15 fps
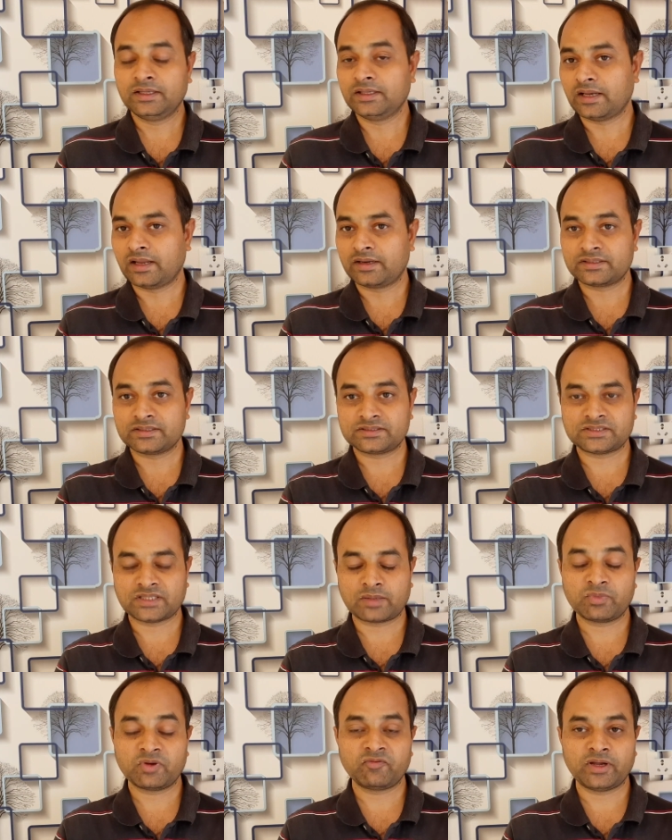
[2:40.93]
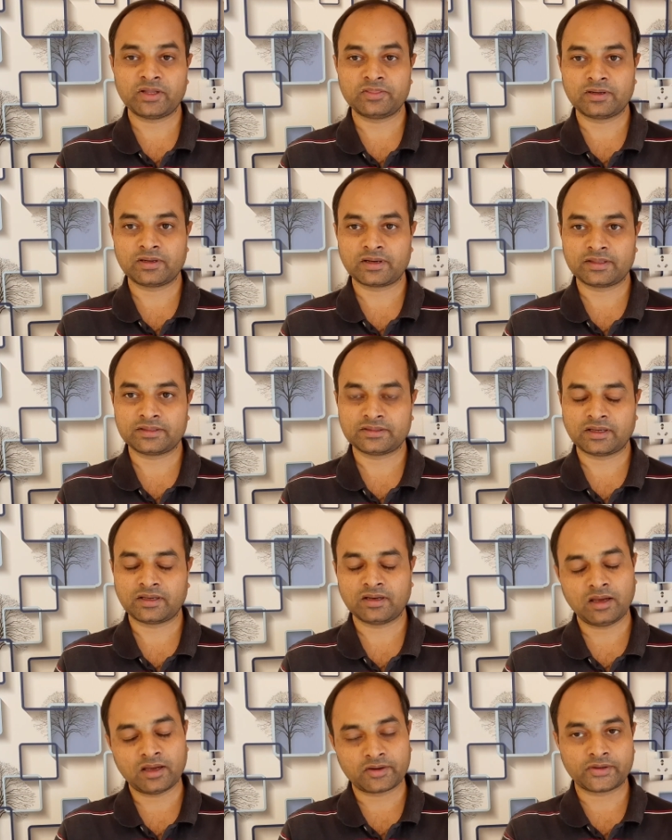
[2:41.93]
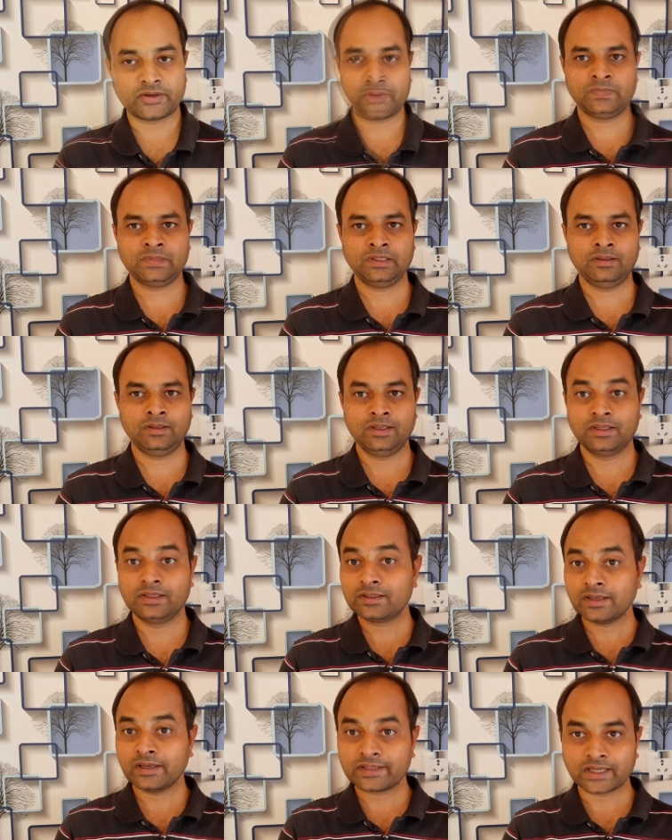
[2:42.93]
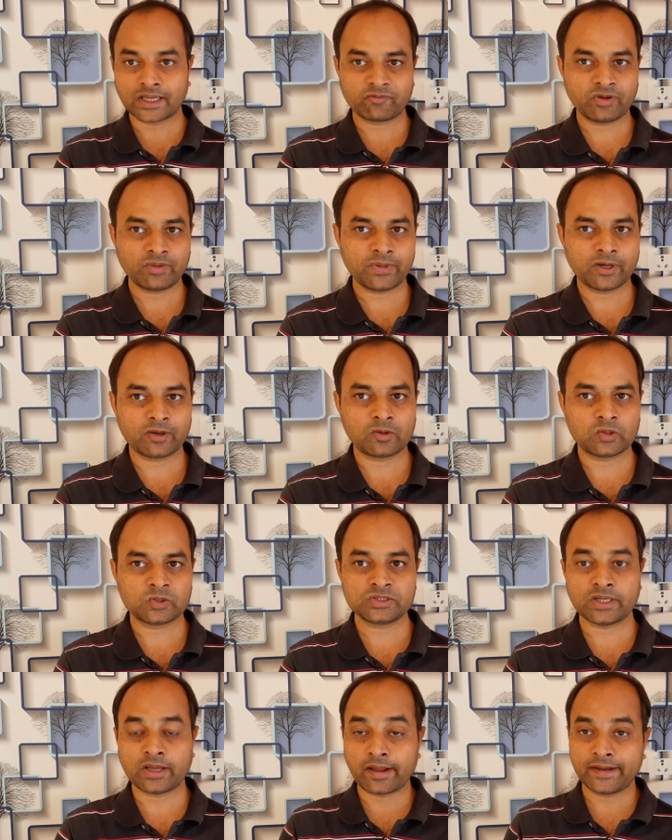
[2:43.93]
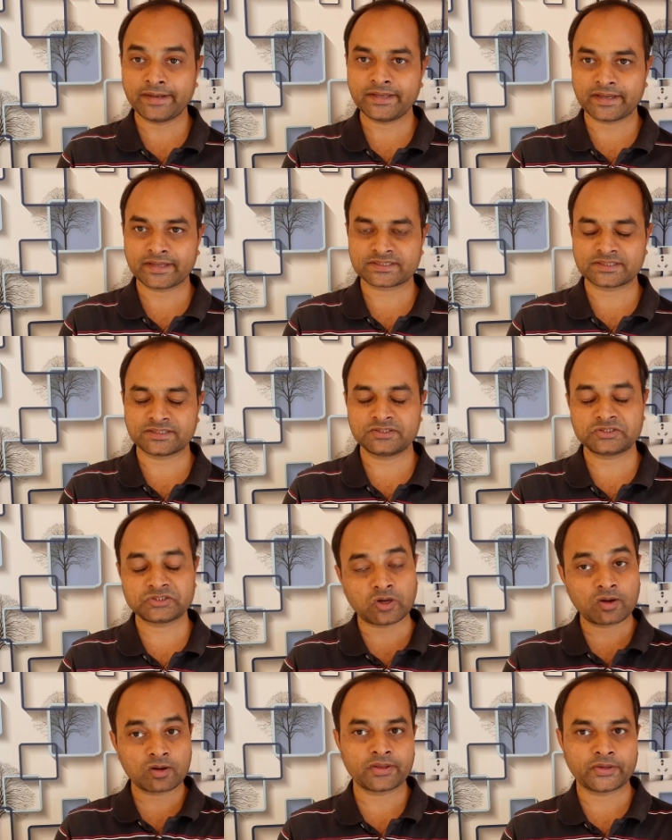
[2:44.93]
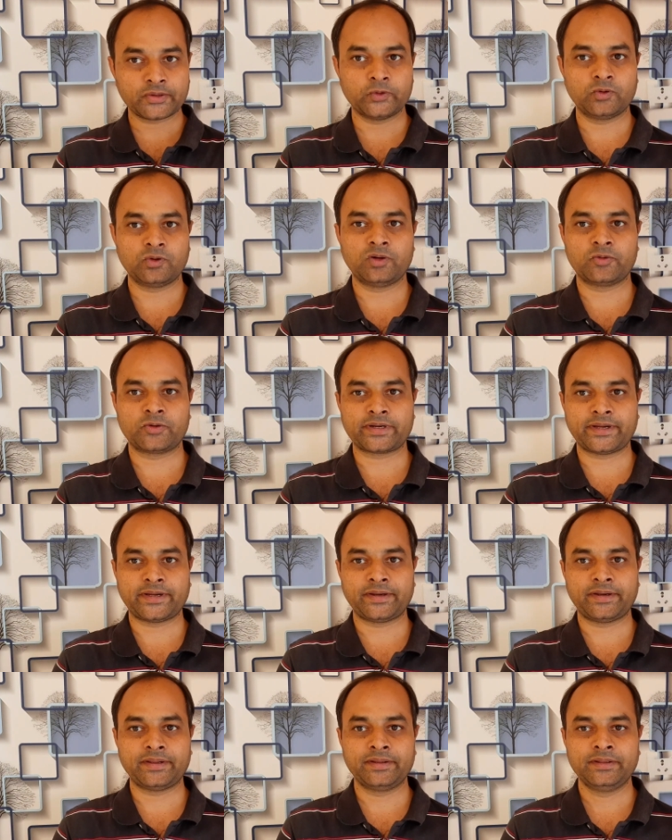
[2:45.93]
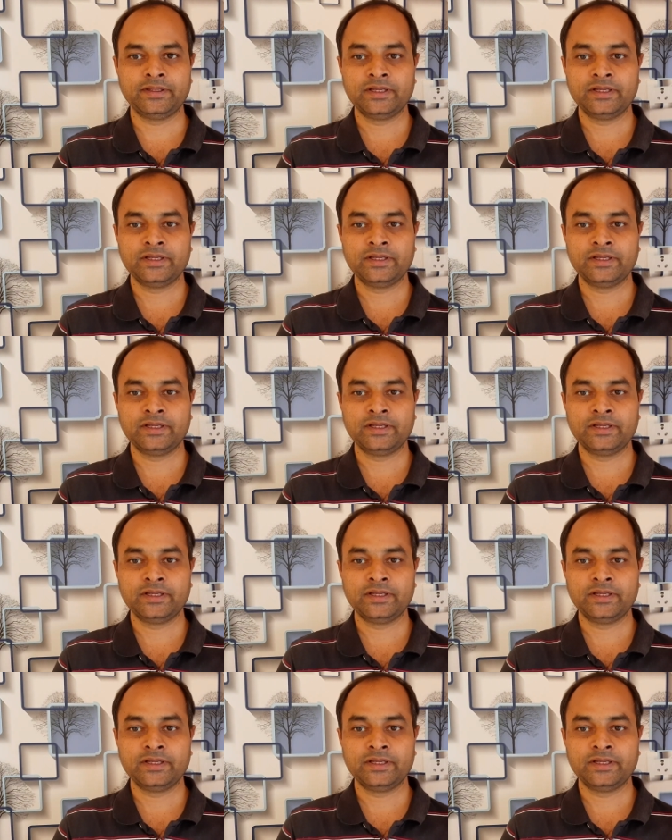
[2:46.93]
ఇలాంటి చర్మ వ్యాధులు అయితే గన అరికట్టవచ్చు ఇంకా ఈ కరివేపాకులు వచ్చి యాంటీ ఆక్సిడెంట్ చాలా ఎక్కువగా ఉంటాయండి